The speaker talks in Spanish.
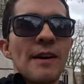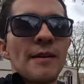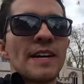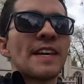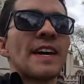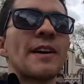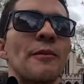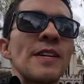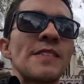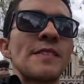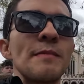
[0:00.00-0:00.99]
la abadía de
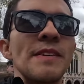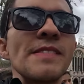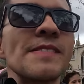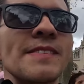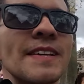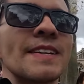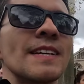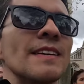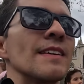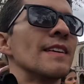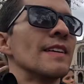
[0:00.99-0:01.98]
Westminster,
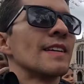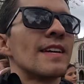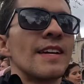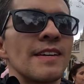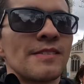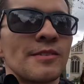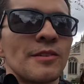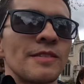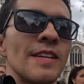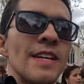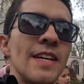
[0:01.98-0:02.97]
que es
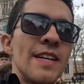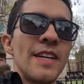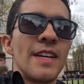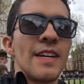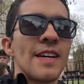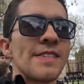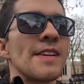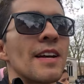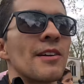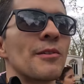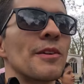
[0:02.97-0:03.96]
donde
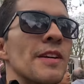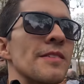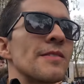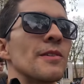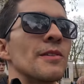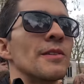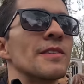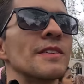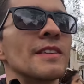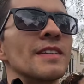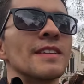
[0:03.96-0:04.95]
hacen la
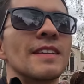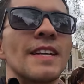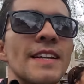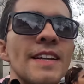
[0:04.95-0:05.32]
coronación del